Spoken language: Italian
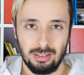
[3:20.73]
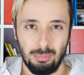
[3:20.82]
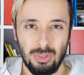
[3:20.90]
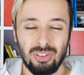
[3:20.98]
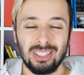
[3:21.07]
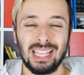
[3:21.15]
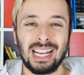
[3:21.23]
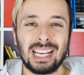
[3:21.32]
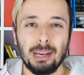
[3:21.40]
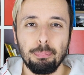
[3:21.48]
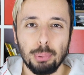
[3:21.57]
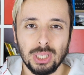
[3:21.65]
Mi fate
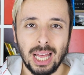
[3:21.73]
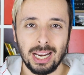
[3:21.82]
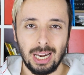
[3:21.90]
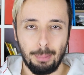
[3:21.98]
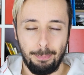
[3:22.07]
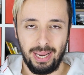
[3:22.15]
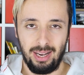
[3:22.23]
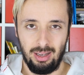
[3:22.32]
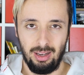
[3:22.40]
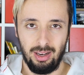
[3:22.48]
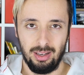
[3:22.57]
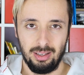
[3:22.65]
accapponare la
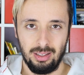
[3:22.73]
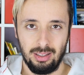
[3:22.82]
pelle.